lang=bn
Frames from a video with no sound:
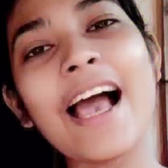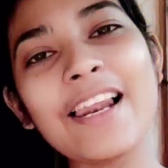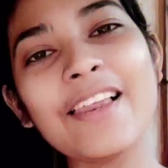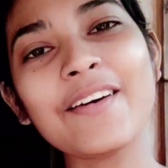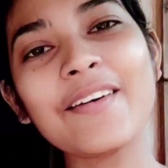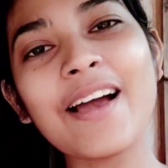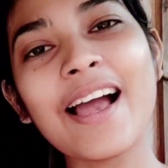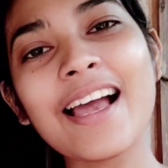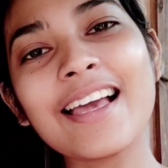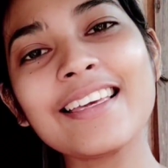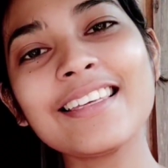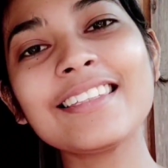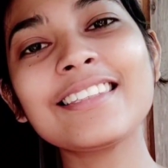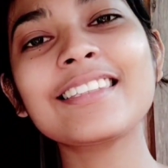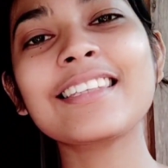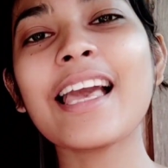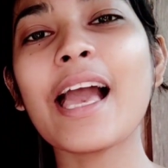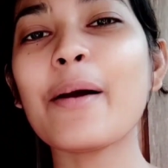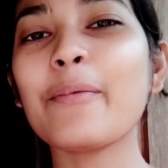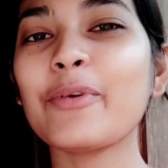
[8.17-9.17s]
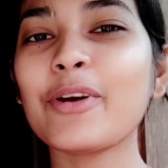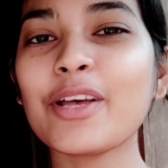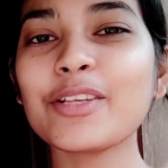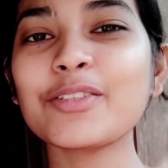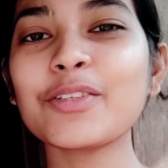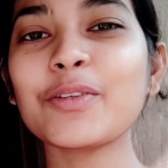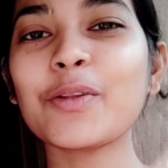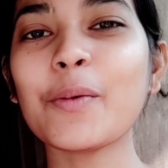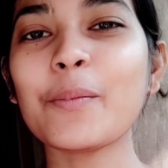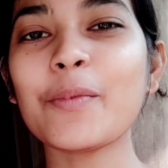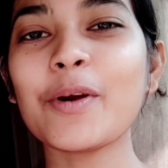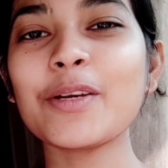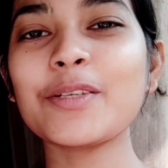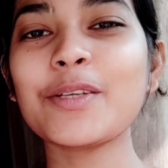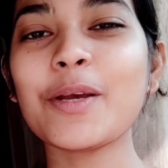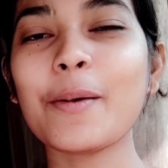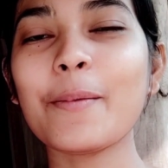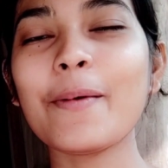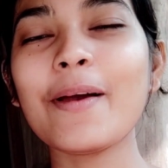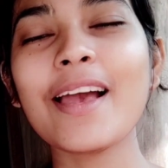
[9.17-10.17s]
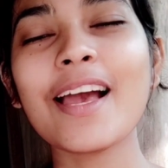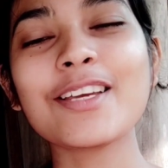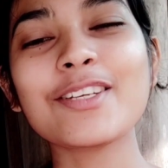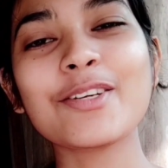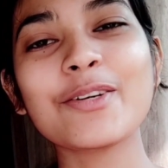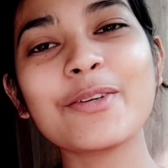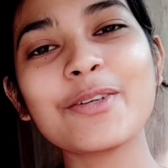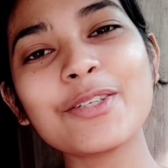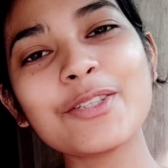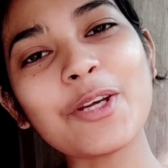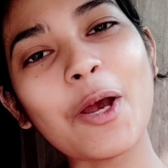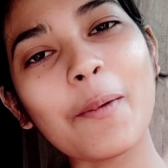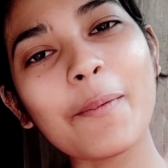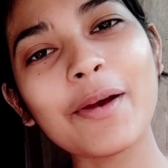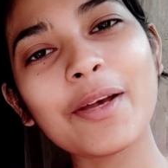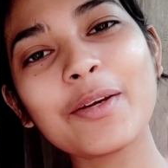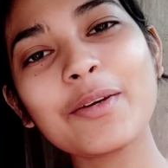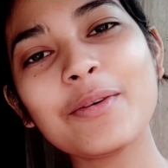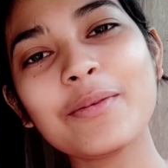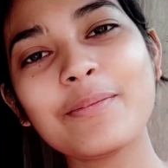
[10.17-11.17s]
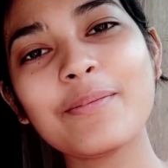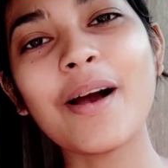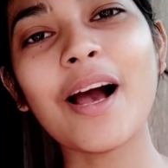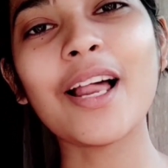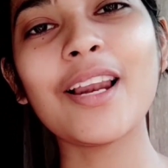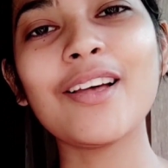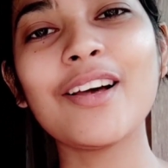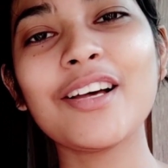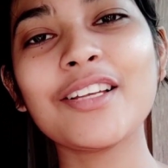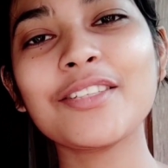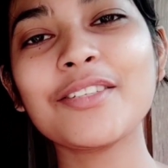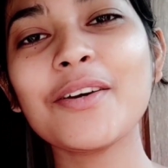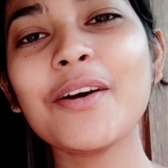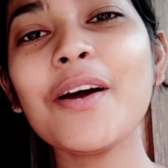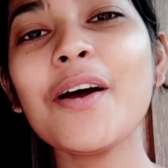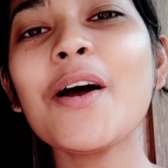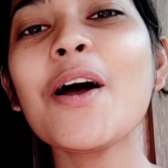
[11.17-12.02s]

হ্যালো গাইস কেমন আছো তোমরা সবাই আশা করি সবাই খুব ভালো আছো